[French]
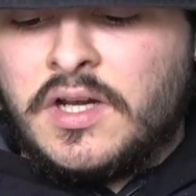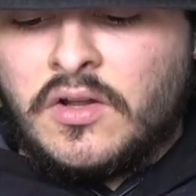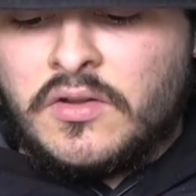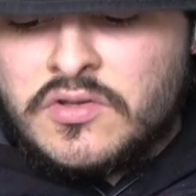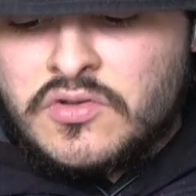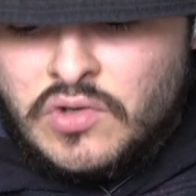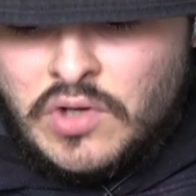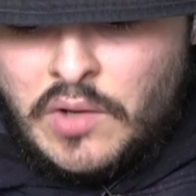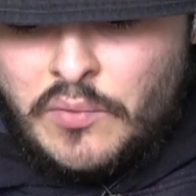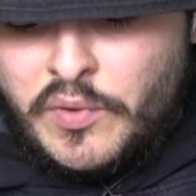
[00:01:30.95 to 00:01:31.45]
là on
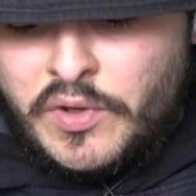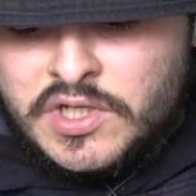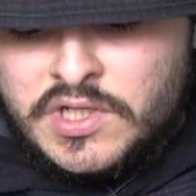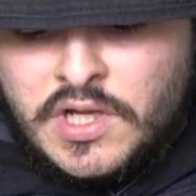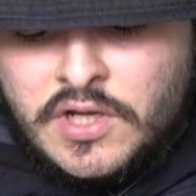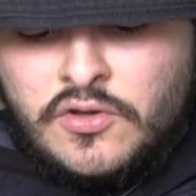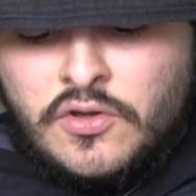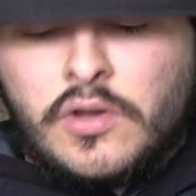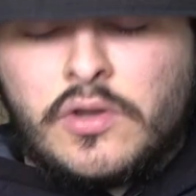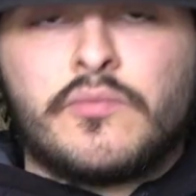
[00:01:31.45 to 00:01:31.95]
est sur la page
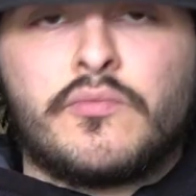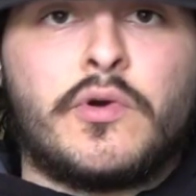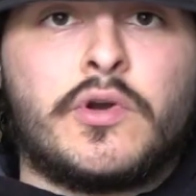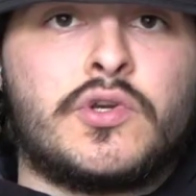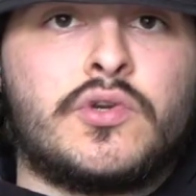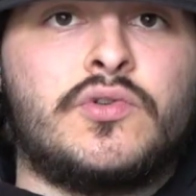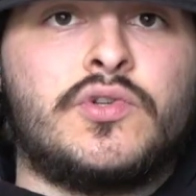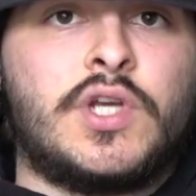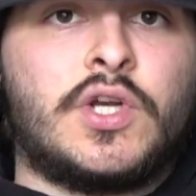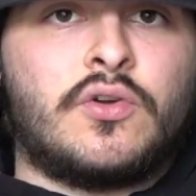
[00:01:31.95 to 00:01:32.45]
d'accueil, moi
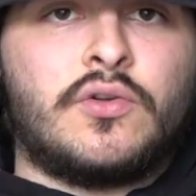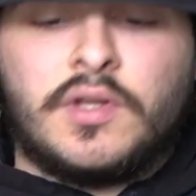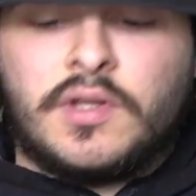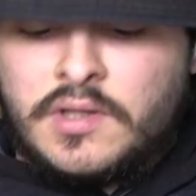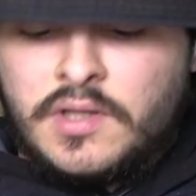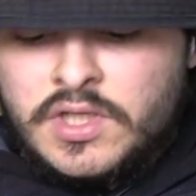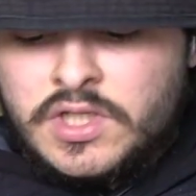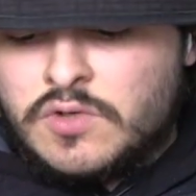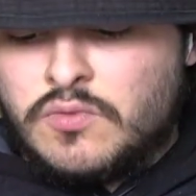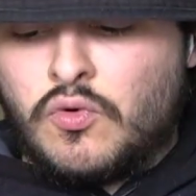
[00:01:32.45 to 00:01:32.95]
je suis déjà
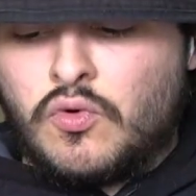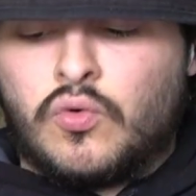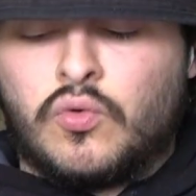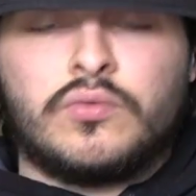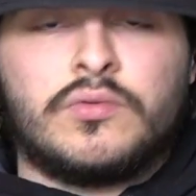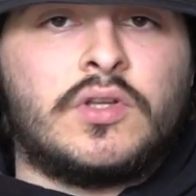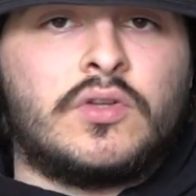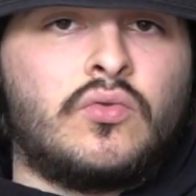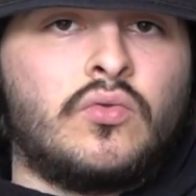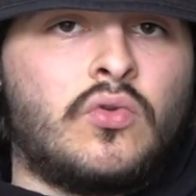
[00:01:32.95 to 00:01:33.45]
connecté, j'ai mon
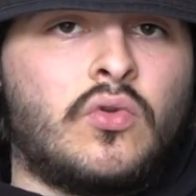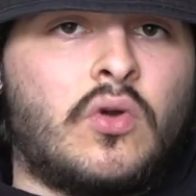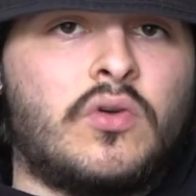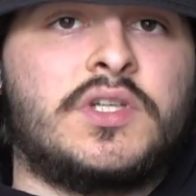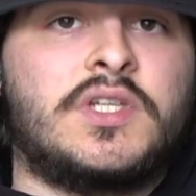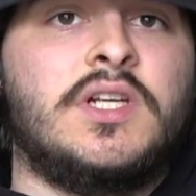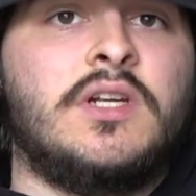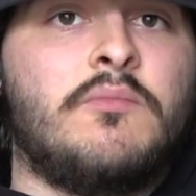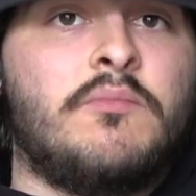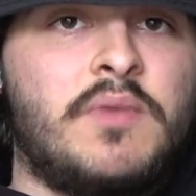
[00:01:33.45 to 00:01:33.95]
compte et tout,
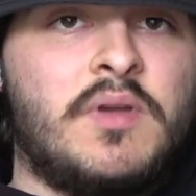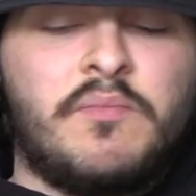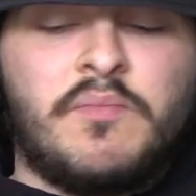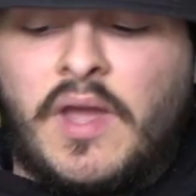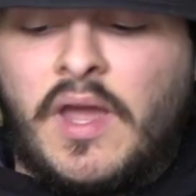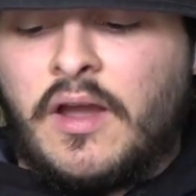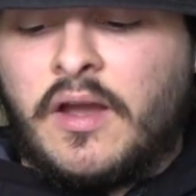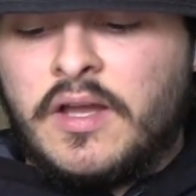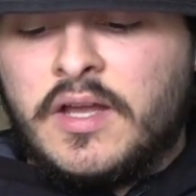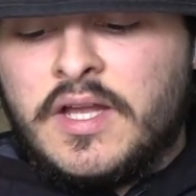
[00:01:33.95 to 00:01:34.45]
tranquille,
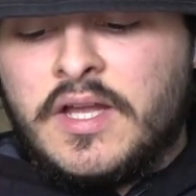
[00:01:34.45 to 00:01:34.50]
PPR.